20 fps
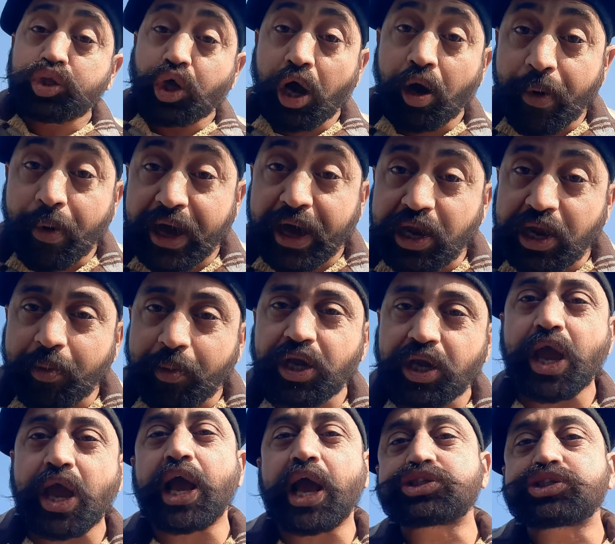तो हमारे में
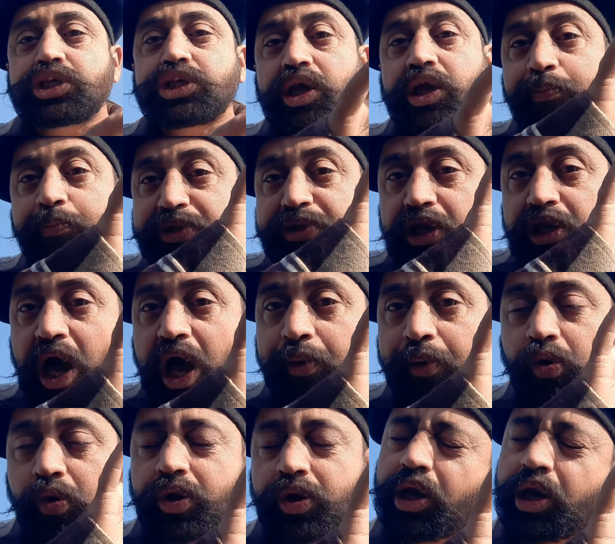ना ऐसे
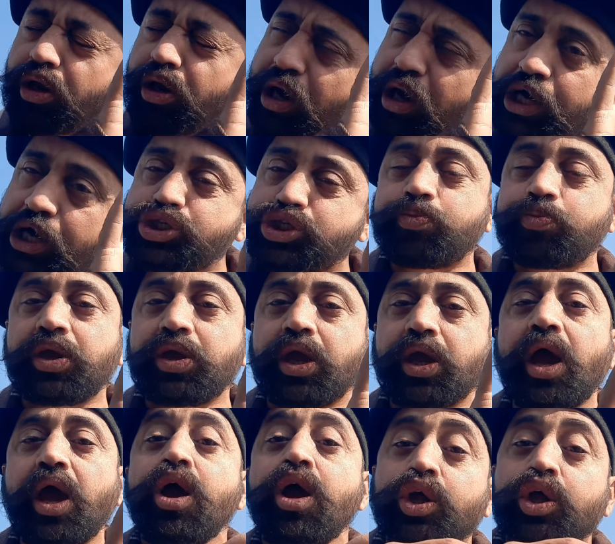बदलाव होने लाजमी
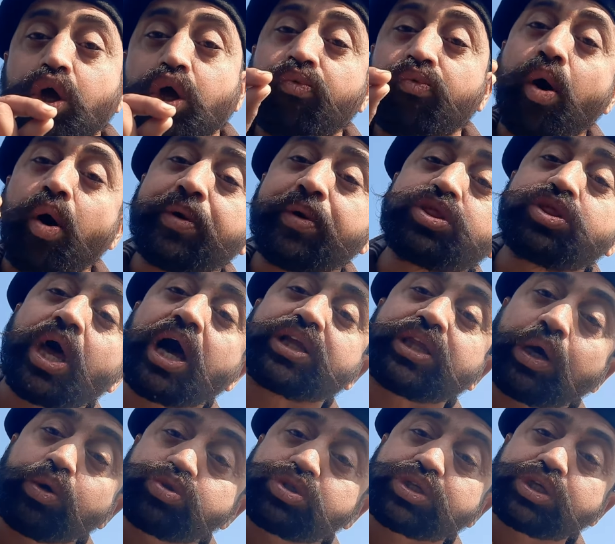है तो वो बंदा
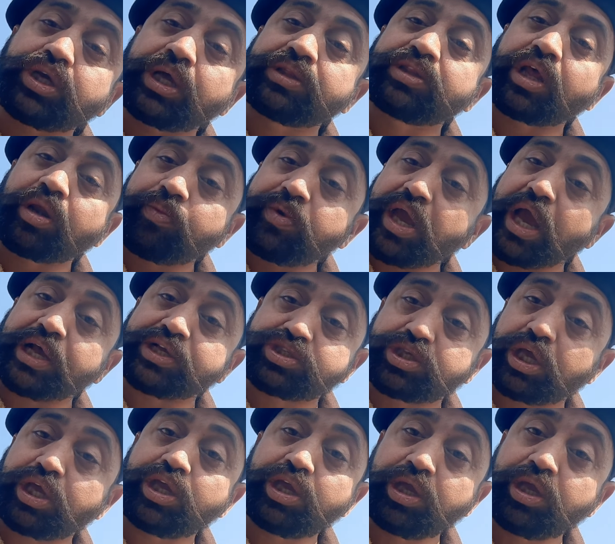था उसके अंदर भी
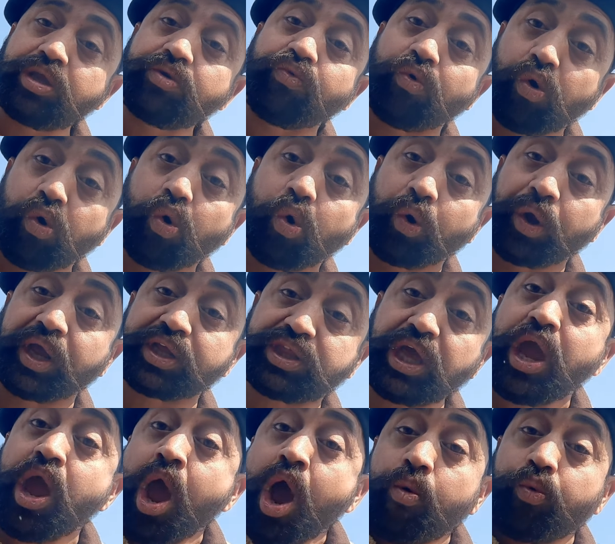ऐसे ही वो हो गए
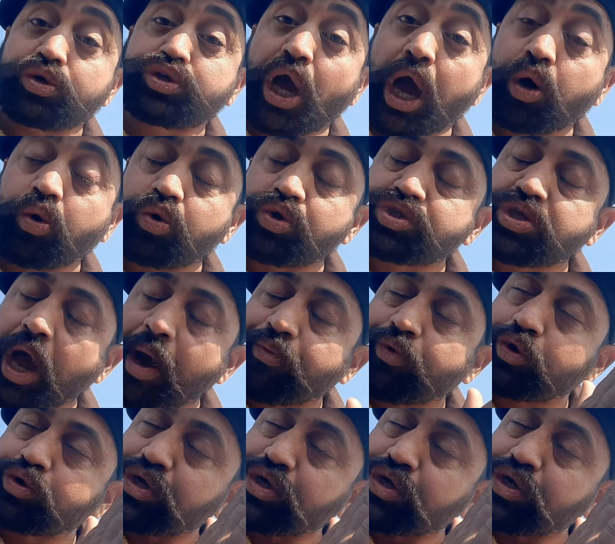थे वो ठाकुर साहब को